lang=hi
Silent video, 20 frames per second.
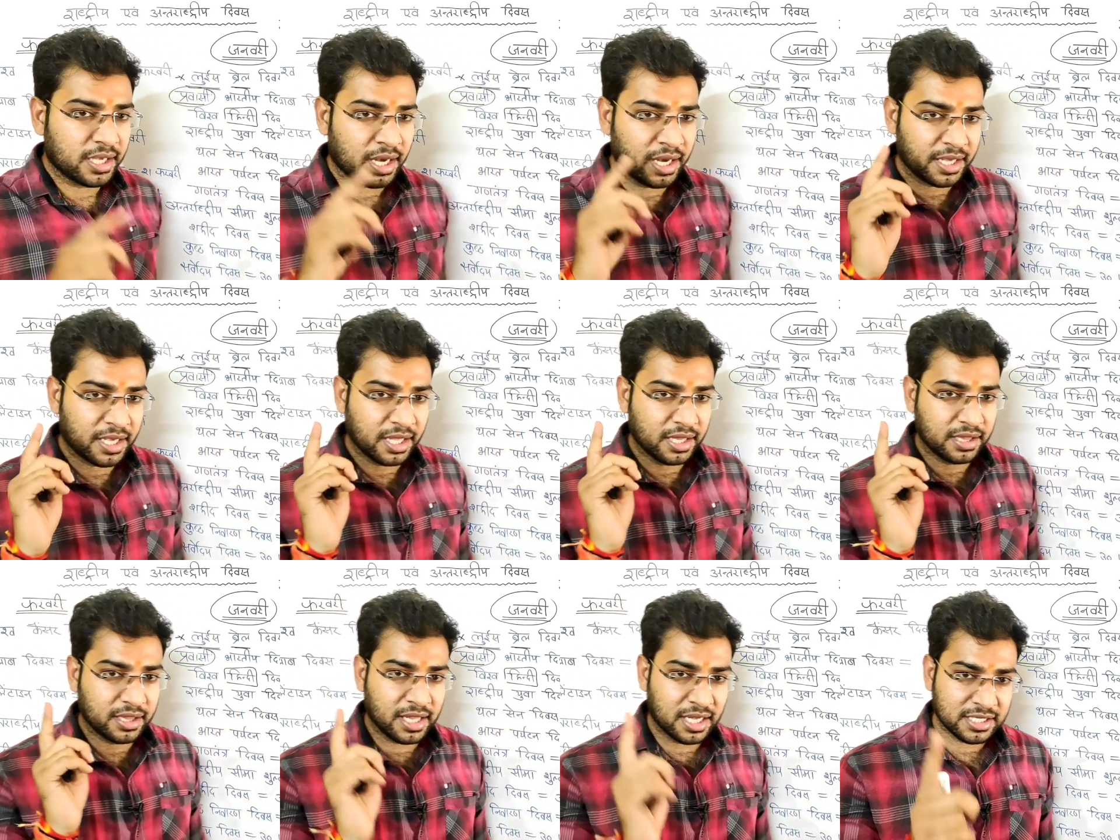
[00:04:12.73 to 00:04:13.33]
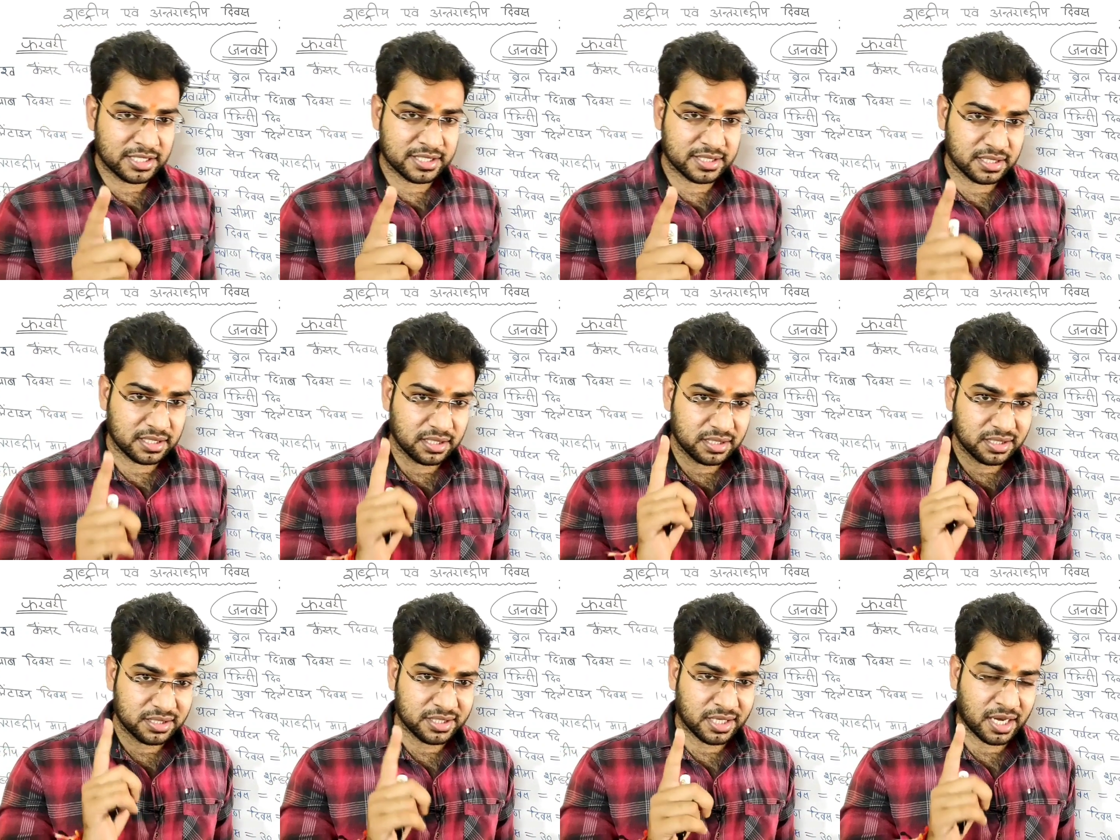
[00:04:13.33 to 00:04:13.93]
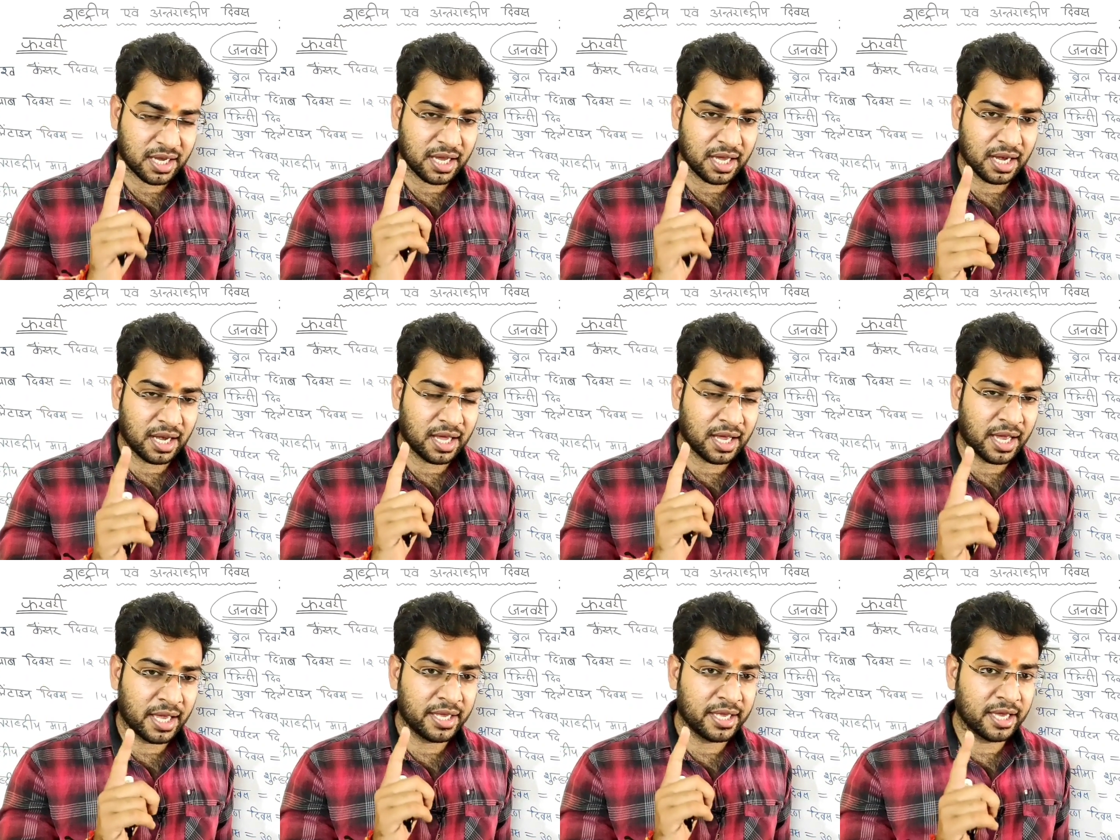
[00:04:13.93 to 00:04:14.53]
यानी कि दस चक्कर
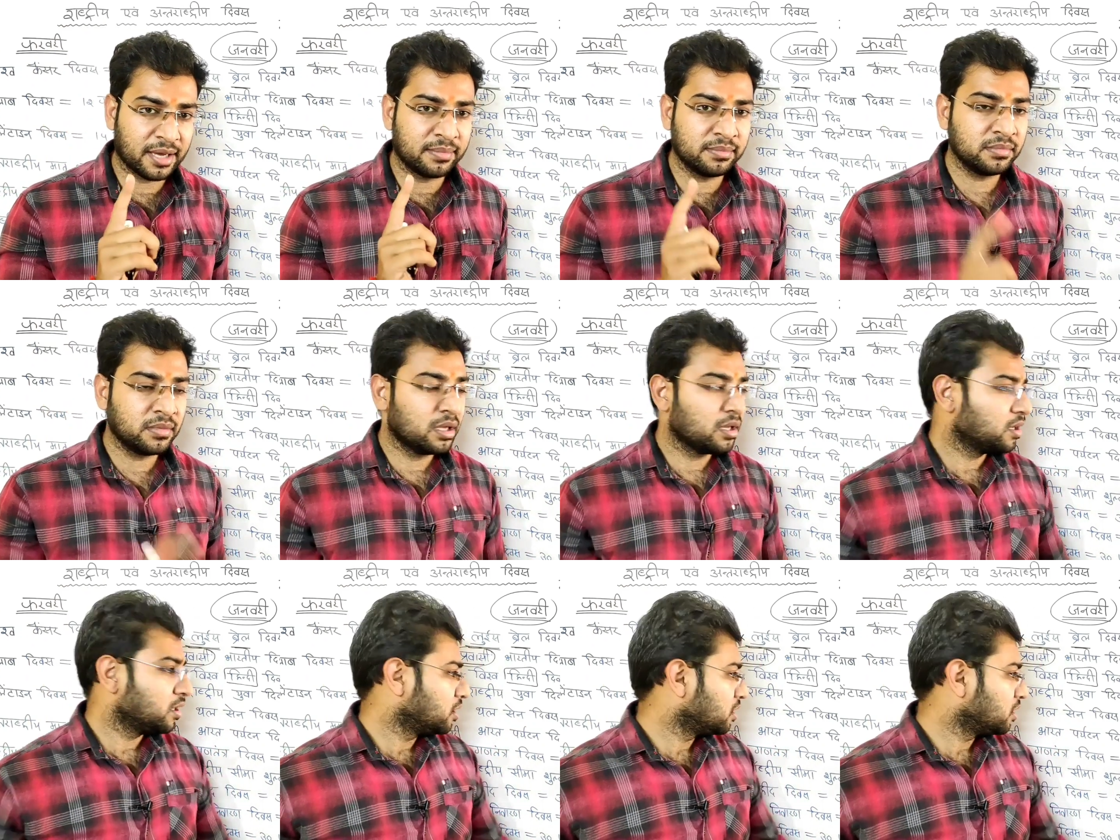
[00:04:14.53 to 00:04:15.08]
लगाएंगे हम